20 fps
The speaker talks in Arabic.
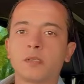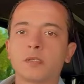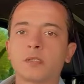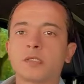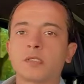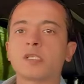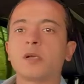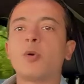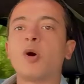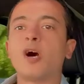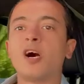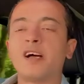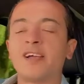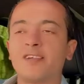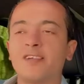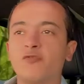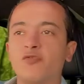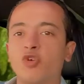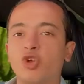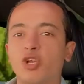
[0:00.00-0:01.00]
صباح
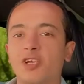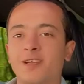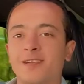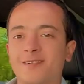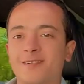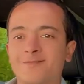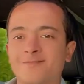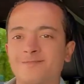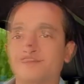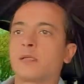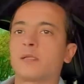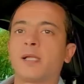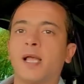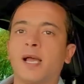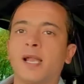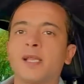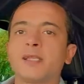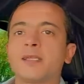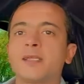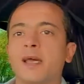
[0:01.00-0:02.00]
الفل
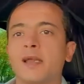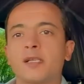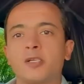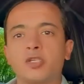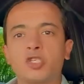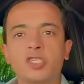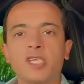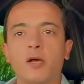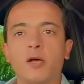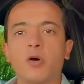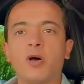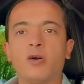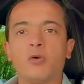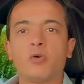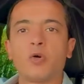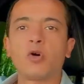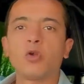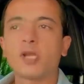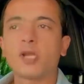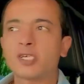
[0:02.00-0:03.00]
تعال ندردش سوا
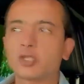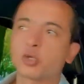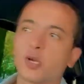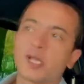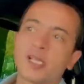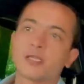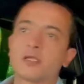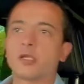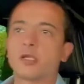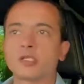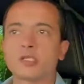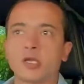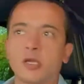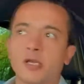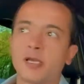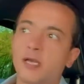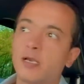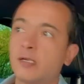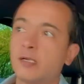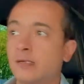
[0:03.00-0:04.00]
واقول لك شويه
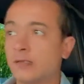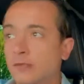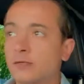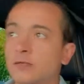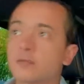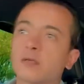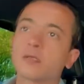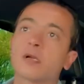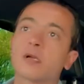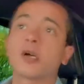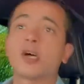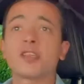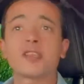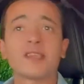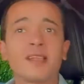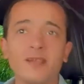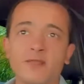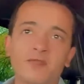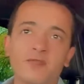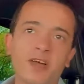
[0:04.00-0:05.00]
نصايح قد
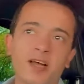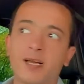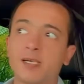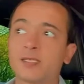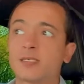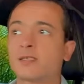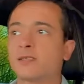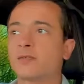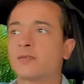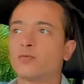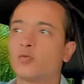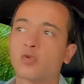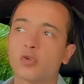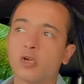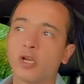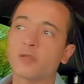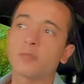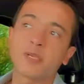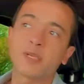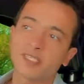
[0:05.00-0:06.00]
تنفعك
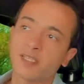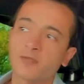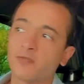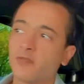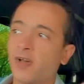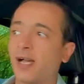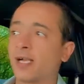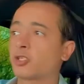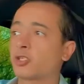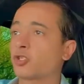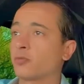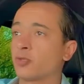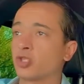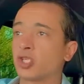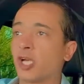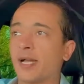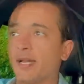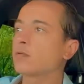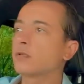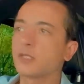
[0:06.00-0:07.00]
وقد ما تنفعكش
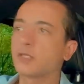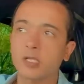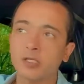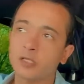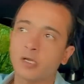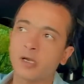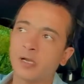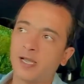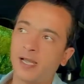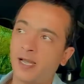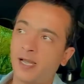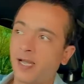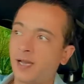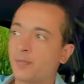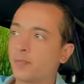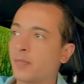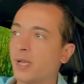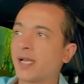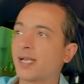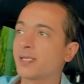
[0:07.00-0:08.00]
مش عارف نصايح
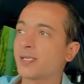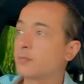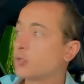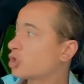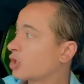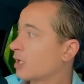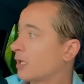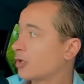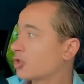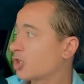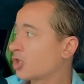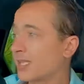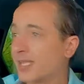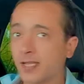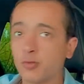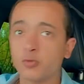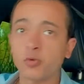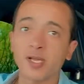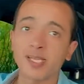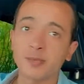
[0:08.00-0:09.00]
عامة يعني مش
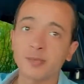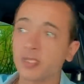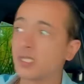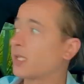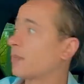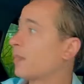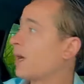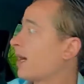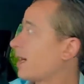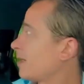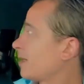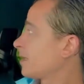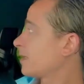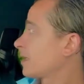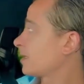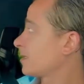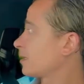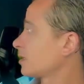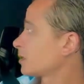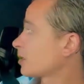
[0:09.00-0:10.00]
إرشادات واجب اتباعها
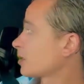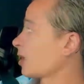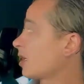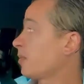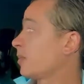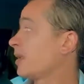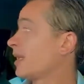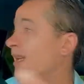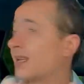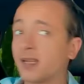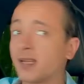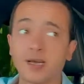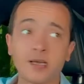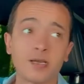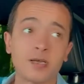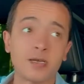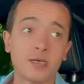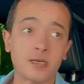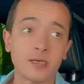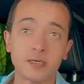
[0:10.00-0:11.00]
لكن نصايح بناء
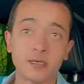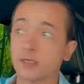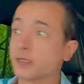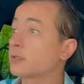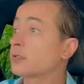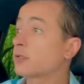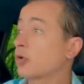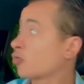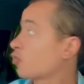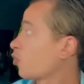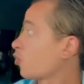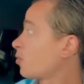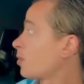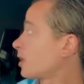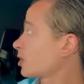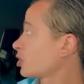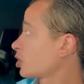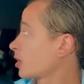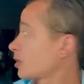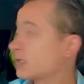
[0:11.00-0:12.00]
على
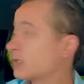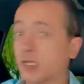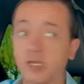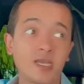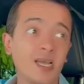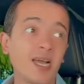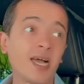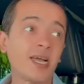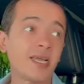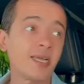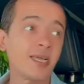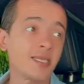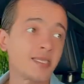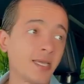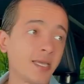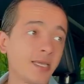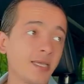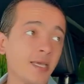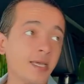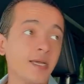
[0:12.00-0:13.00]
تجربة شخصية
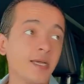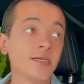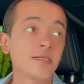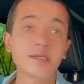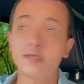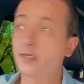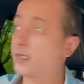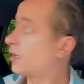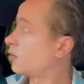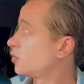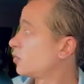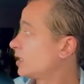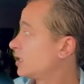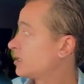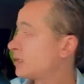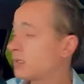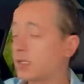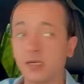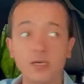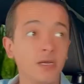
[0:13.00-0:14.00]
حياتية يعني لو
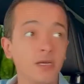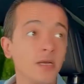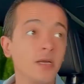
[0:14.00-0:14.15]
أنت